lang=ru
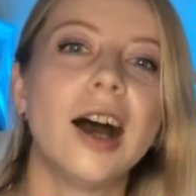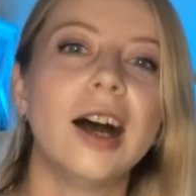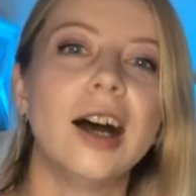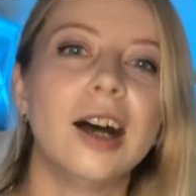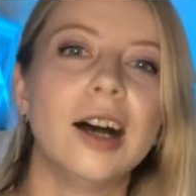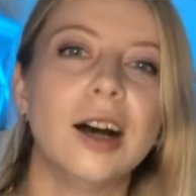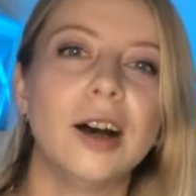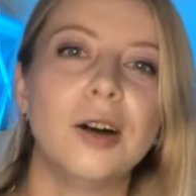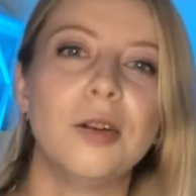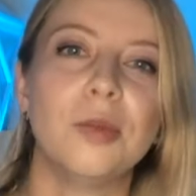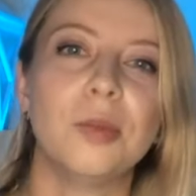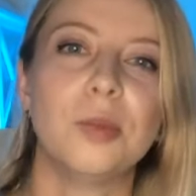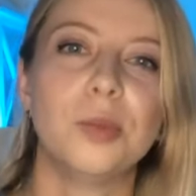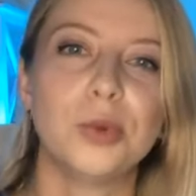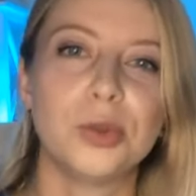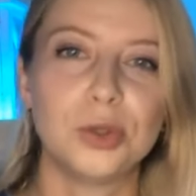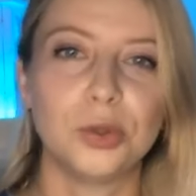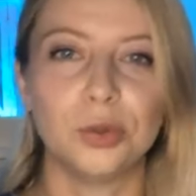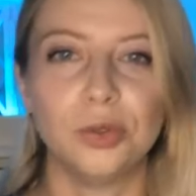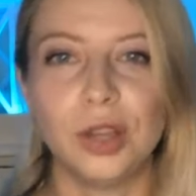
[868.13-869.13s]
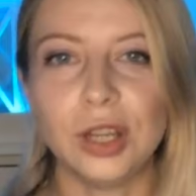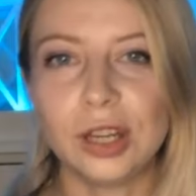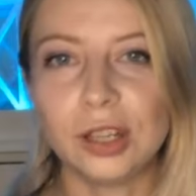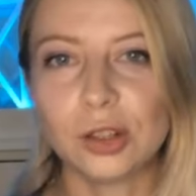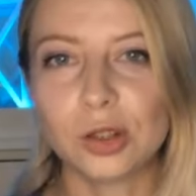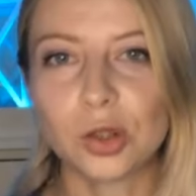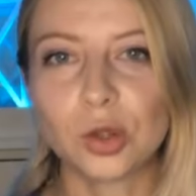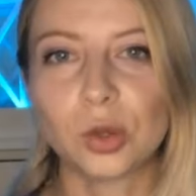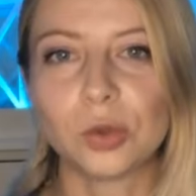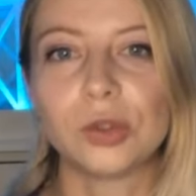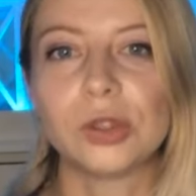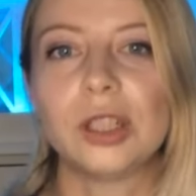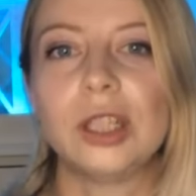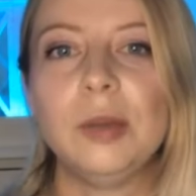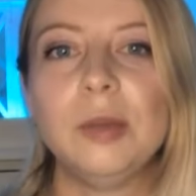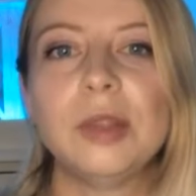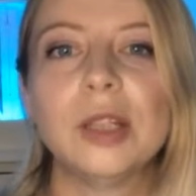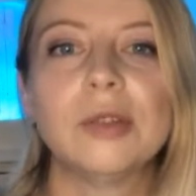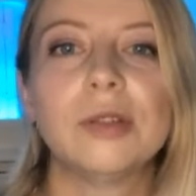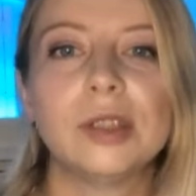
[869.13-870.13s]
а, будьте уверены, что вот
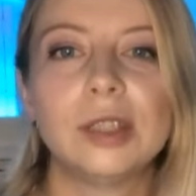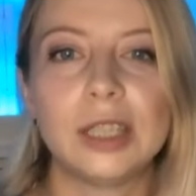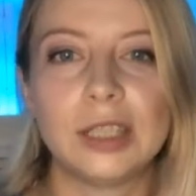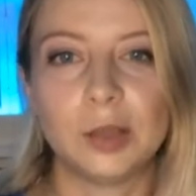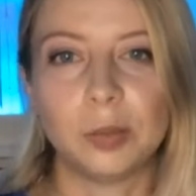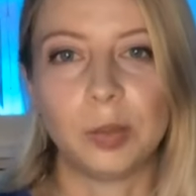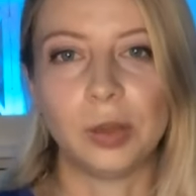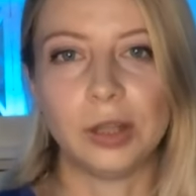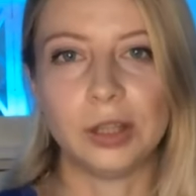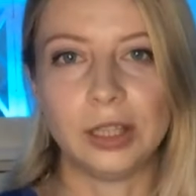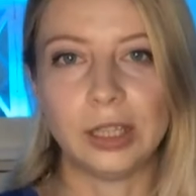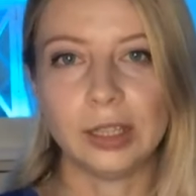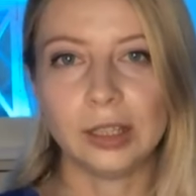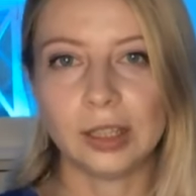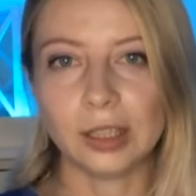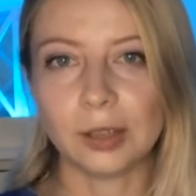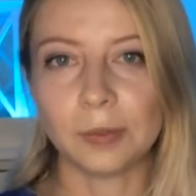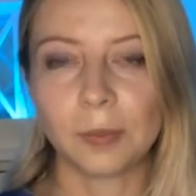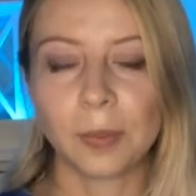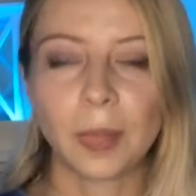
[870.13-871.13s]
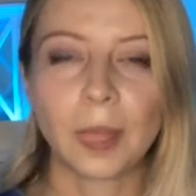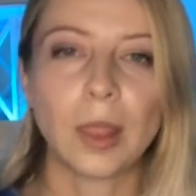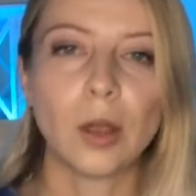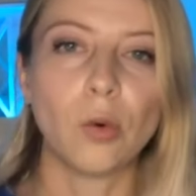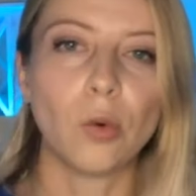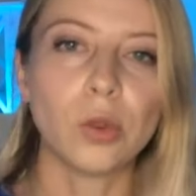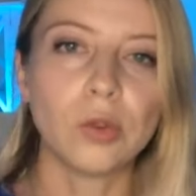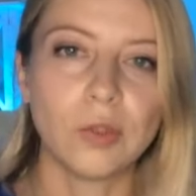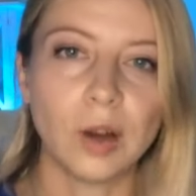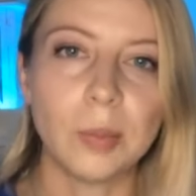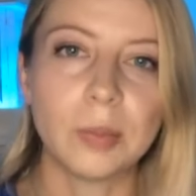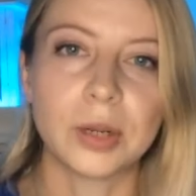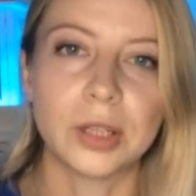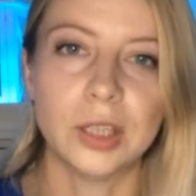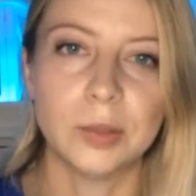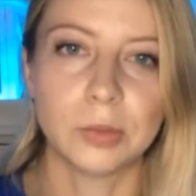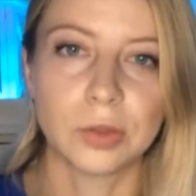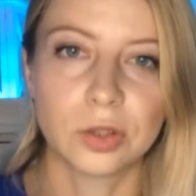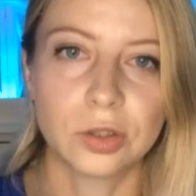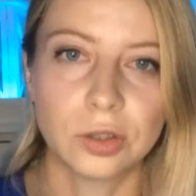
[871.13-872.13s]
именно вот эти планеты он вам
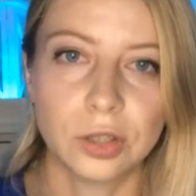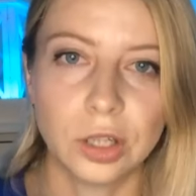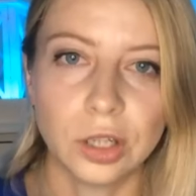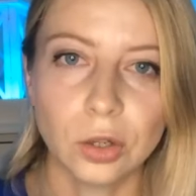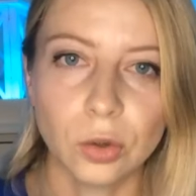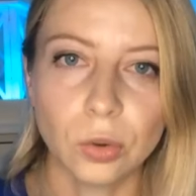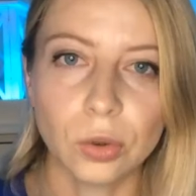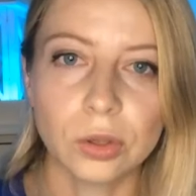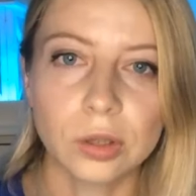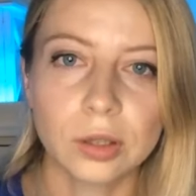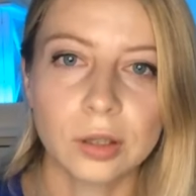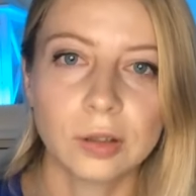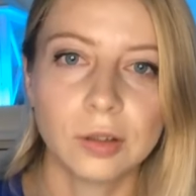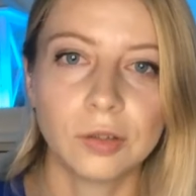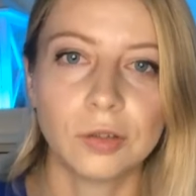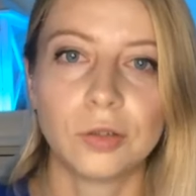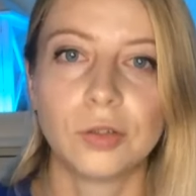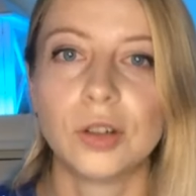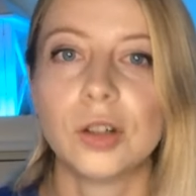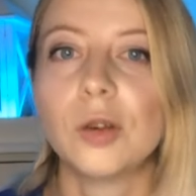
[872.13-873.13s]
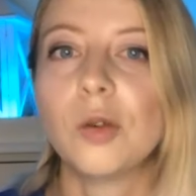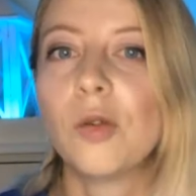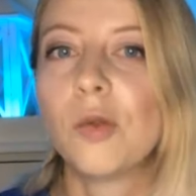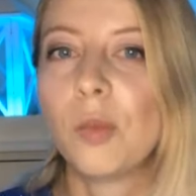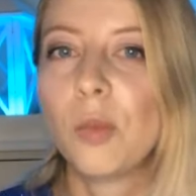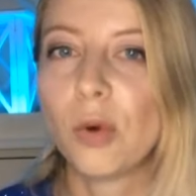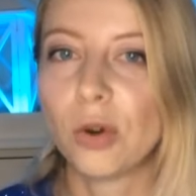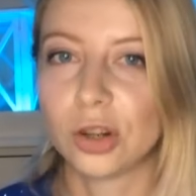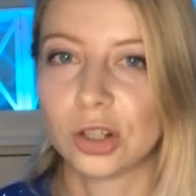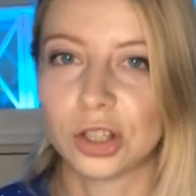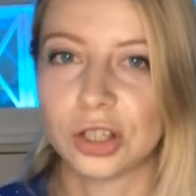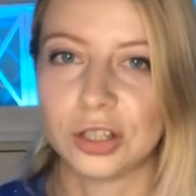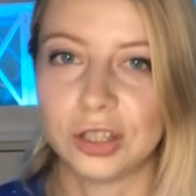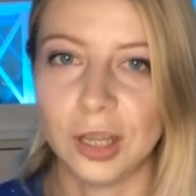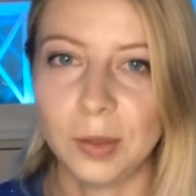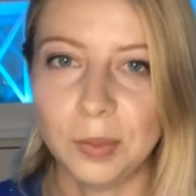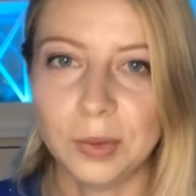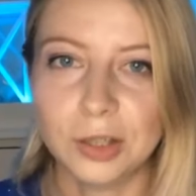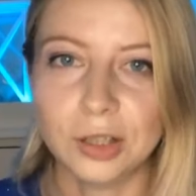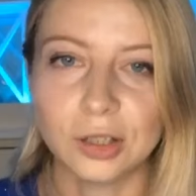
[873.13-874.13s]
продемонстрирует в, в большей
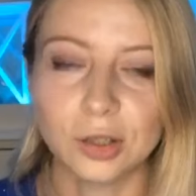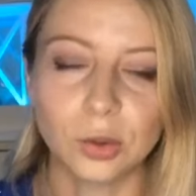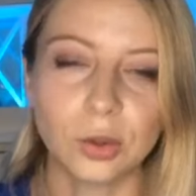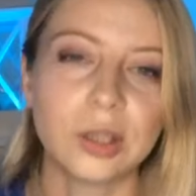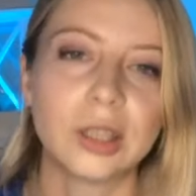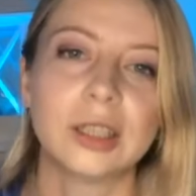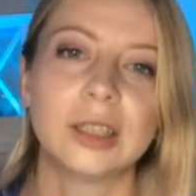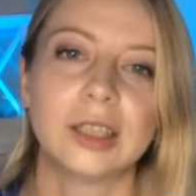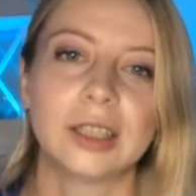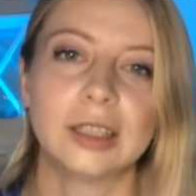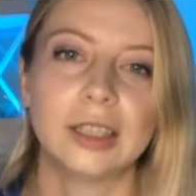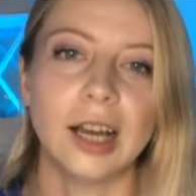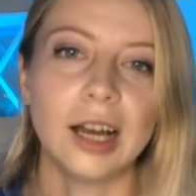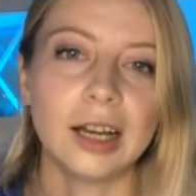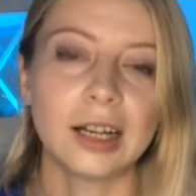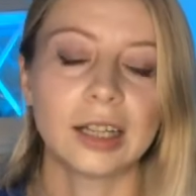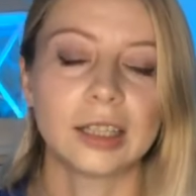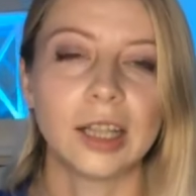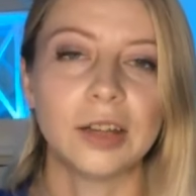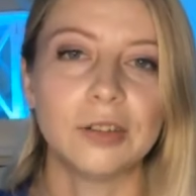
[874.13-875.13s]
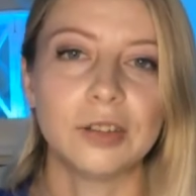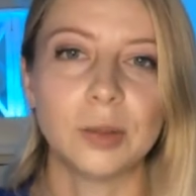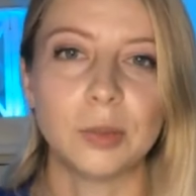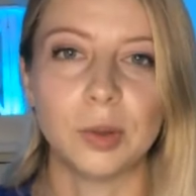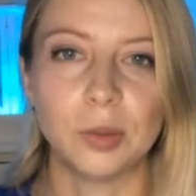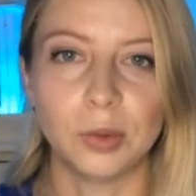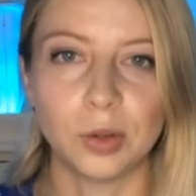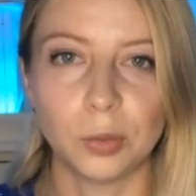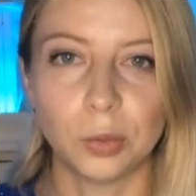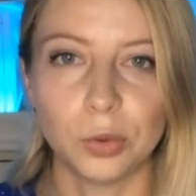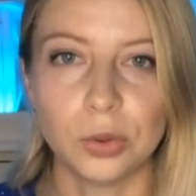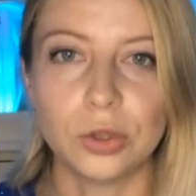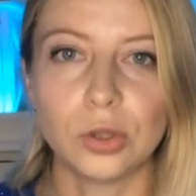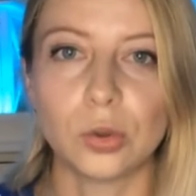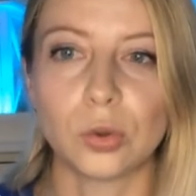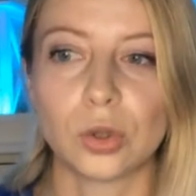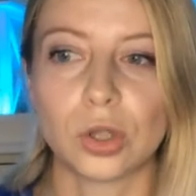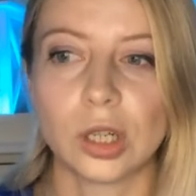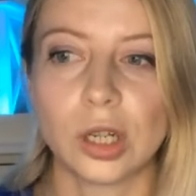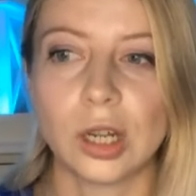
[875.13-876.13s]
степени только тогда, когда вы, например,
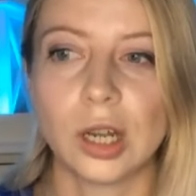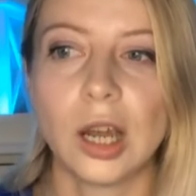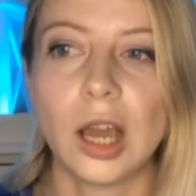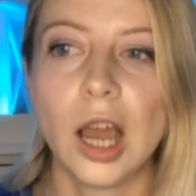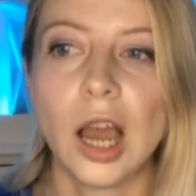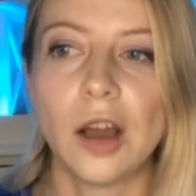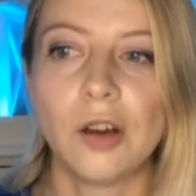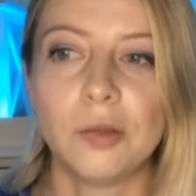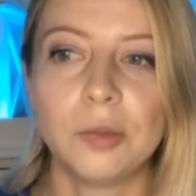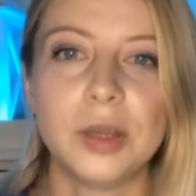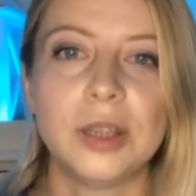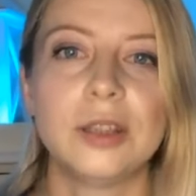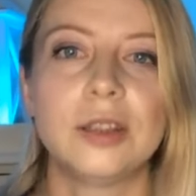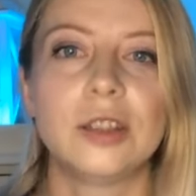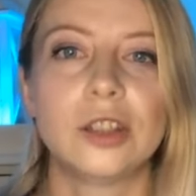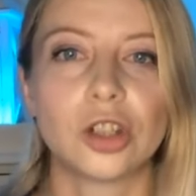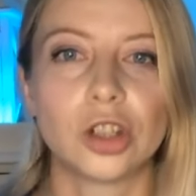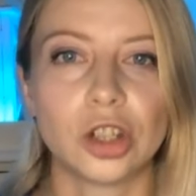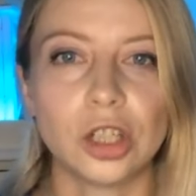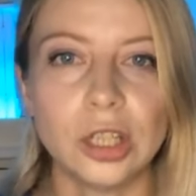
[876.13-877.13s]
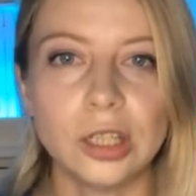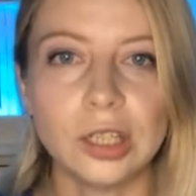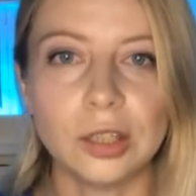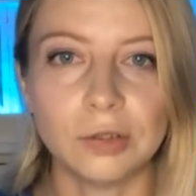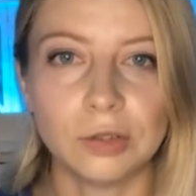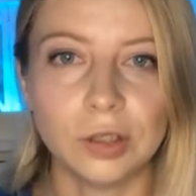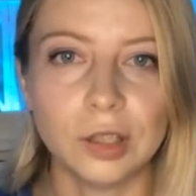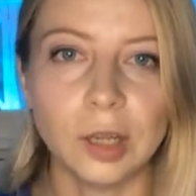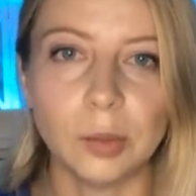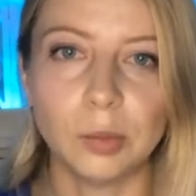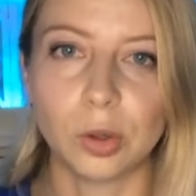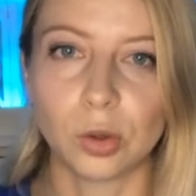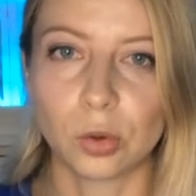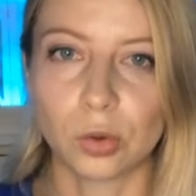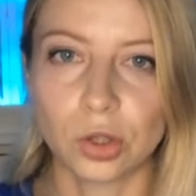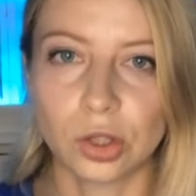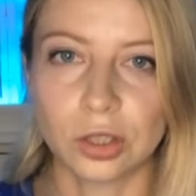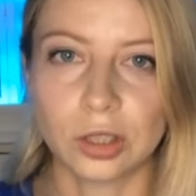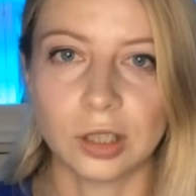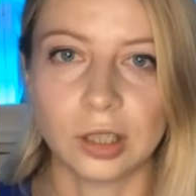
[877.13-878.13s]
будете уже вместе жить, и вы
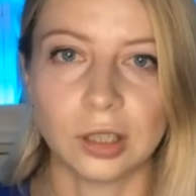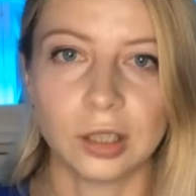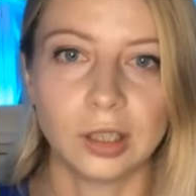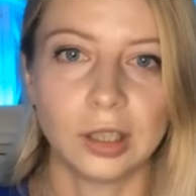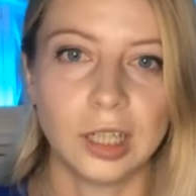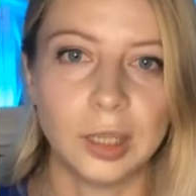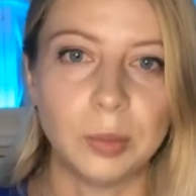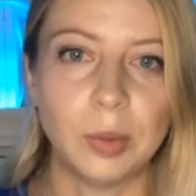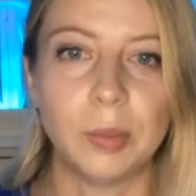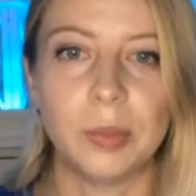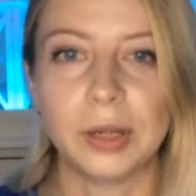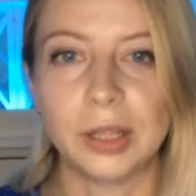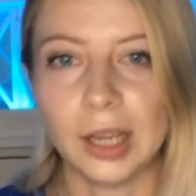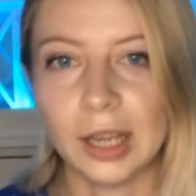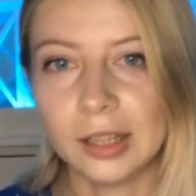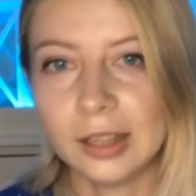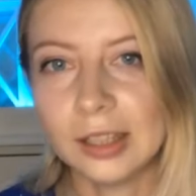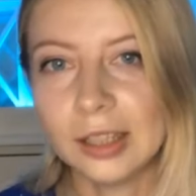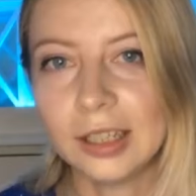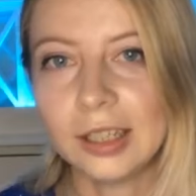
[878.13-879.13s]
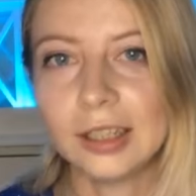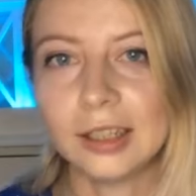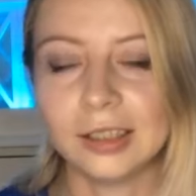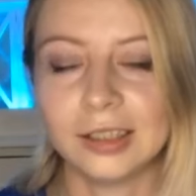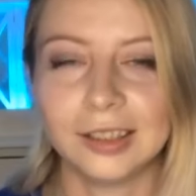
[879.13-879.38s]
обнаружите либо приятный,